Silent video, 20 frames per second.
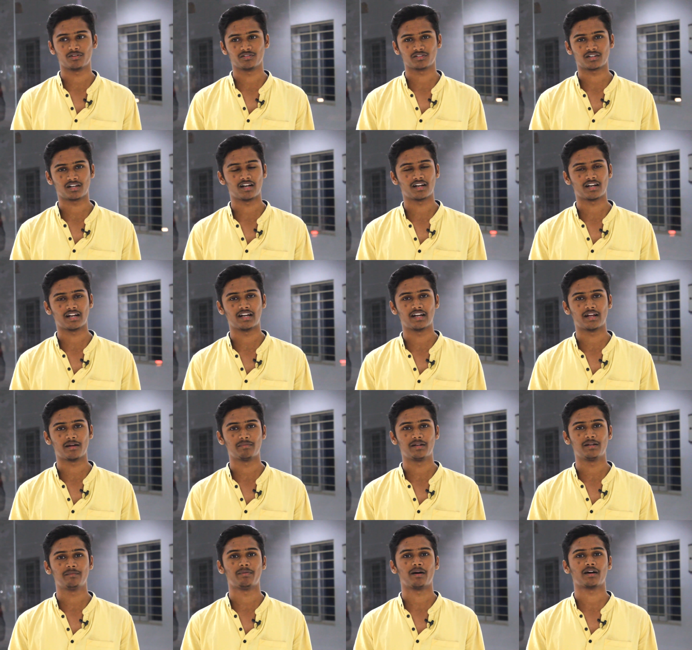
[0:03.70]
போகிற கார் என்ன
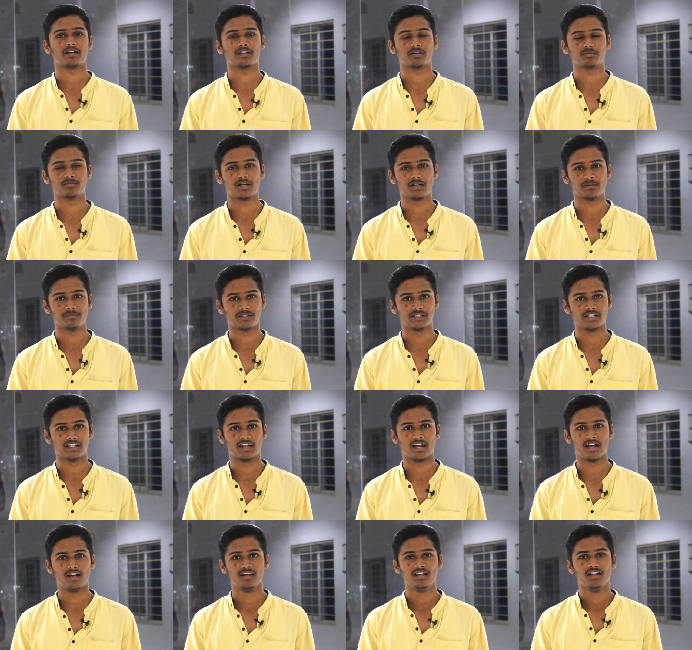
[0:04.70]
அப்படின்னு பார்க்குறதுக்கு முன்னாடி
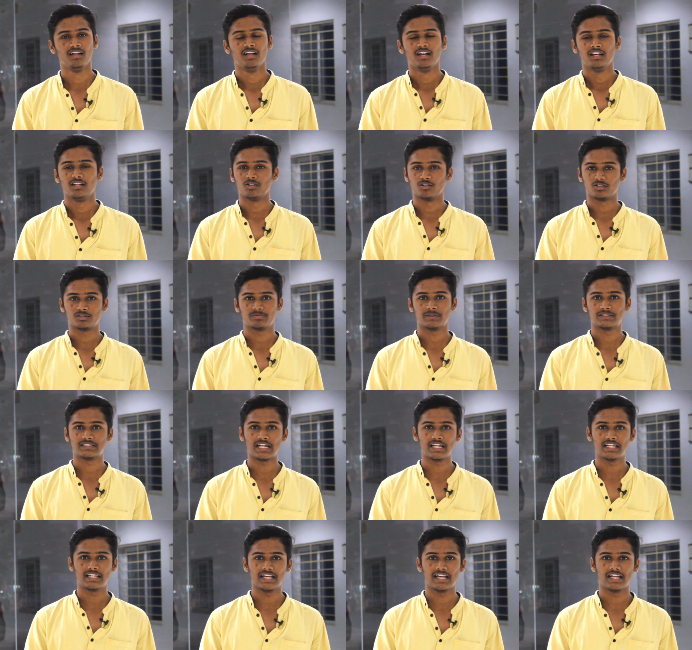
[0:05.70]
பார்த்தீங்கன்னா இதோட
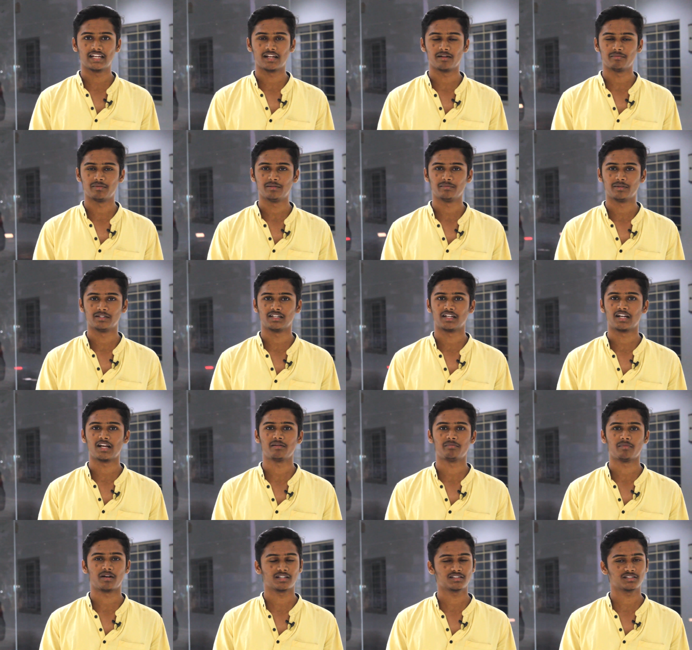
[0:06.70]
ஸ்பெஷாலிட்டியே என்ன அப்படின்னு
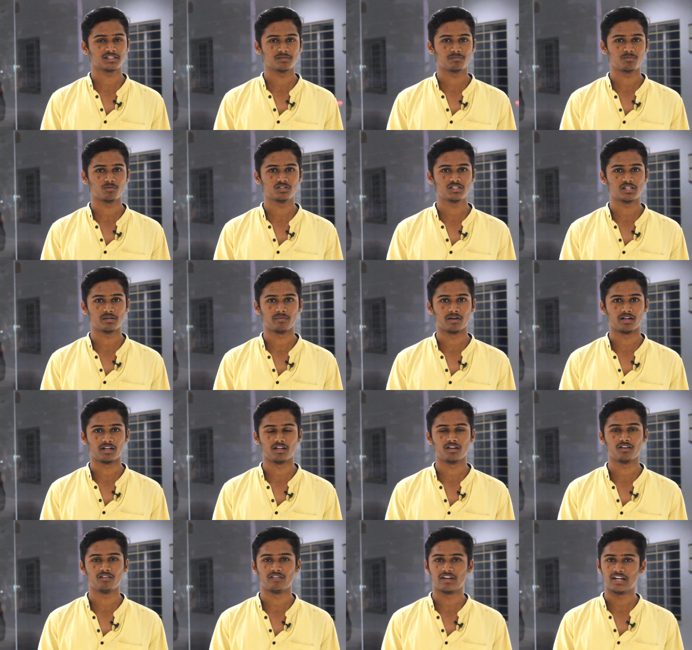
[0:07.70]
பார்த்தீங்கன்னா மனசுக்கு பிடிச்ச
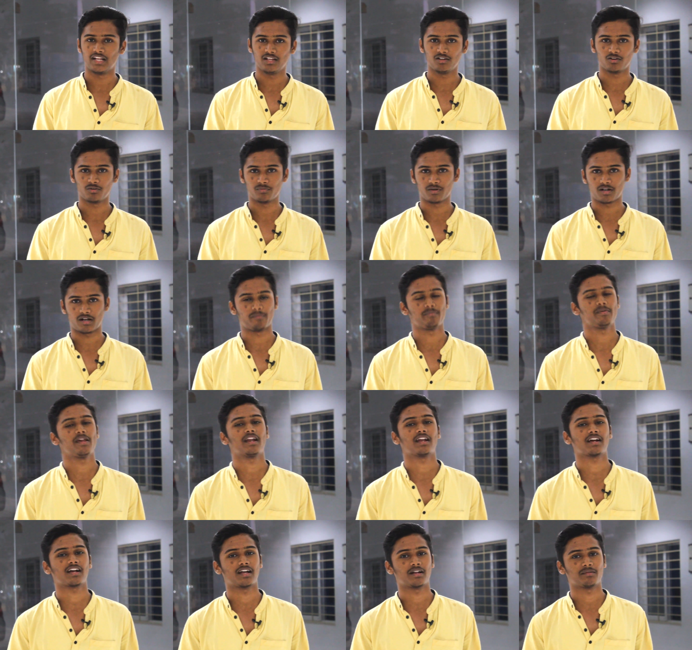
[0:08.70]
மாதிரியும் விலையும் ரொம்ப
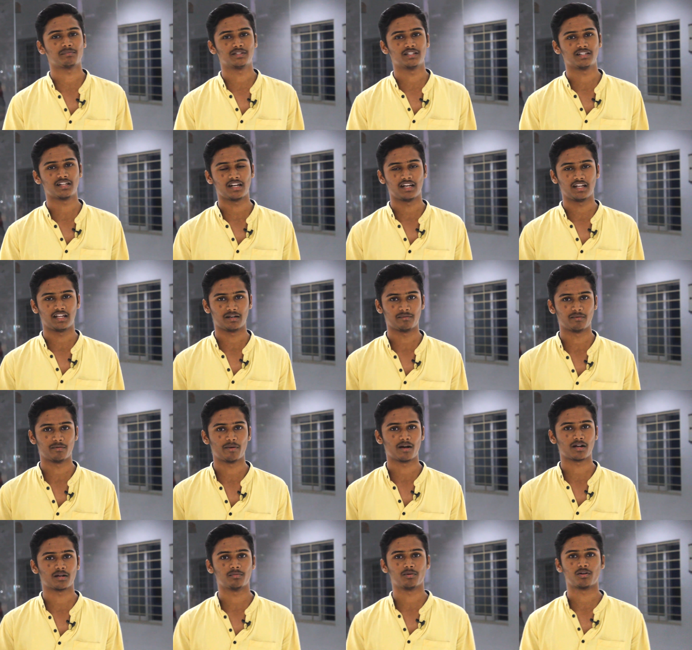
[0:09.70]
கம்மியான காரை பற்றி தான் இன்றைக்கி
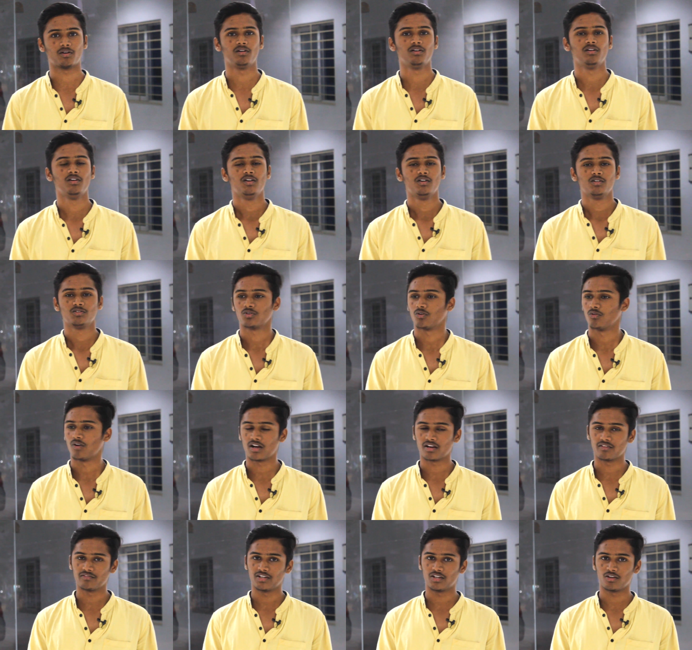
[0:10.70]
நம்ம பார்க்க போகிறோம் ஸோ
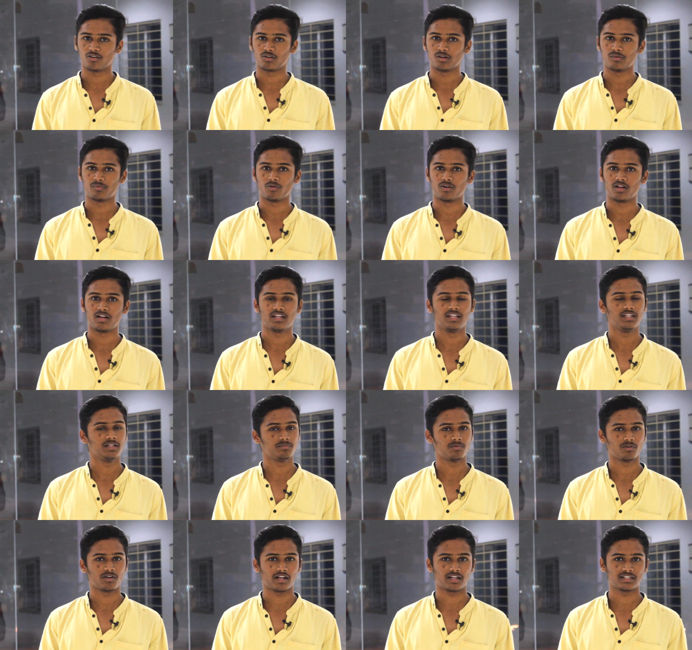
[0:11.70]
வாங்க வீடியோக்குள்ளே போகலாம்
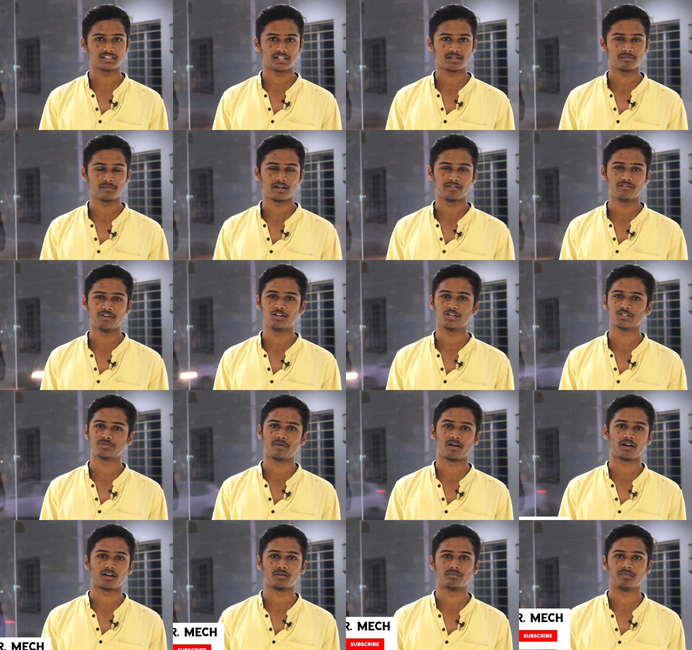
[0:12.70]
இது போன்ற எக்கச்சக்கமான
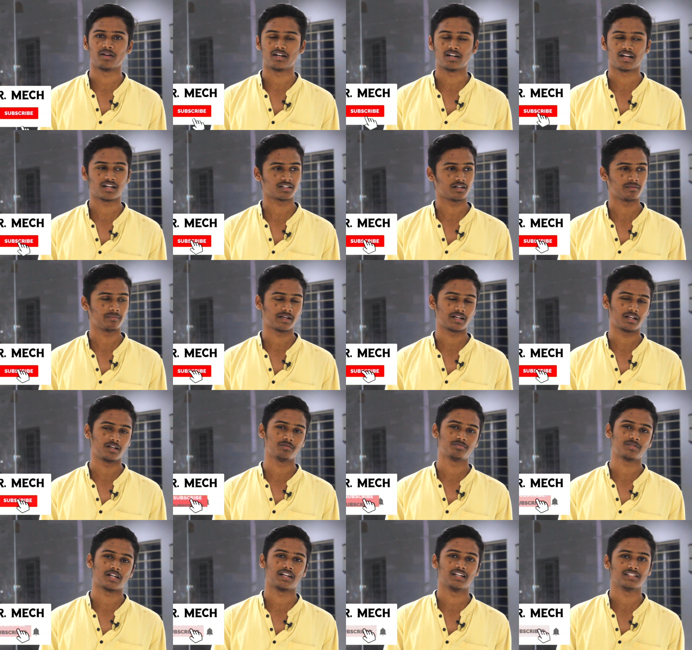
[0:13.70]
வீடியோஸ் பார்க்கணும்னா டாக்டர் மேக்
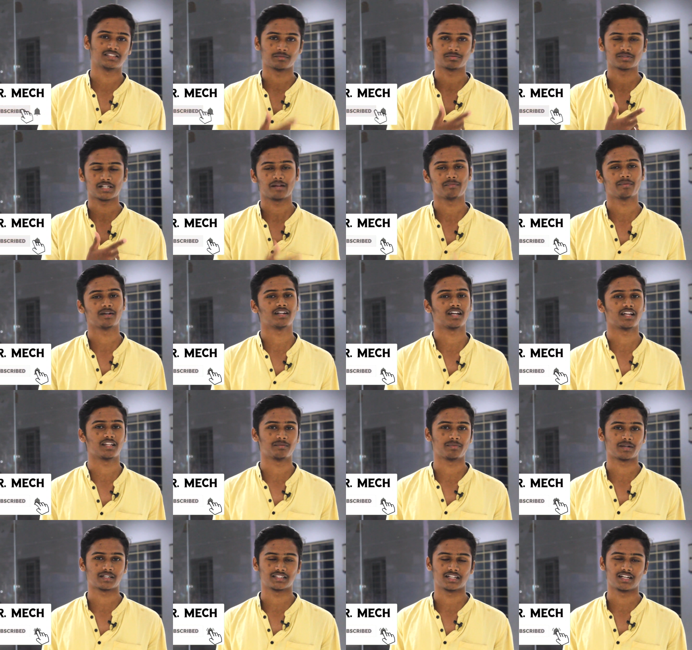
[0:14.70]
யூடியூப் சேனல் சப்ஸ்கிரைப் பண்ணிட்டு
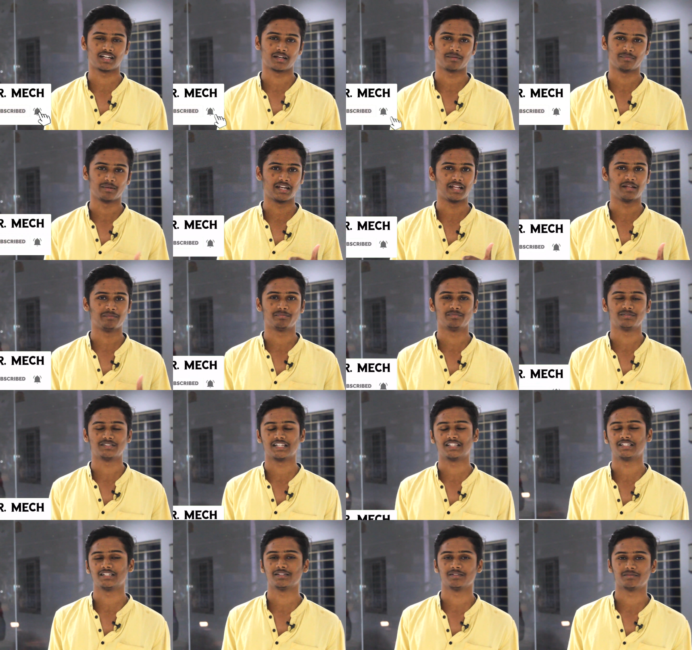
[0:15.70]
அது பக்கத்தில் இருக்க பில்லையும்
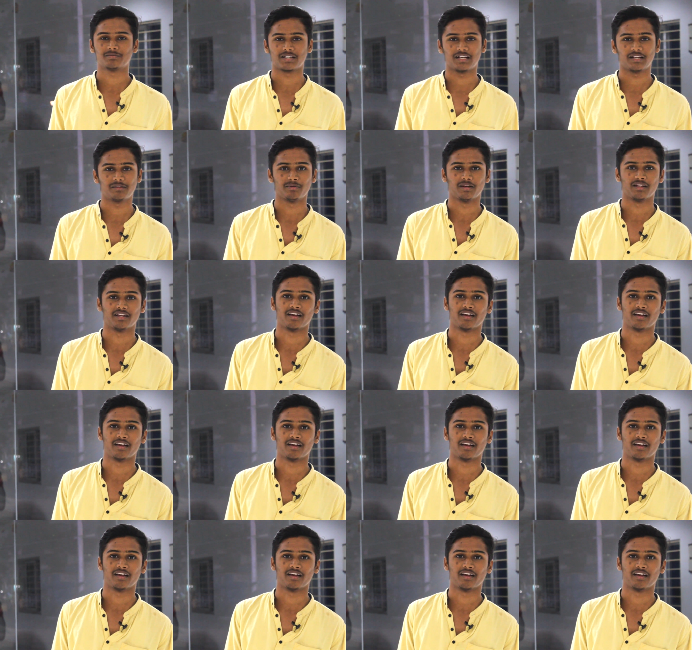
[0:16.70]
சேர்த்து கிளிக்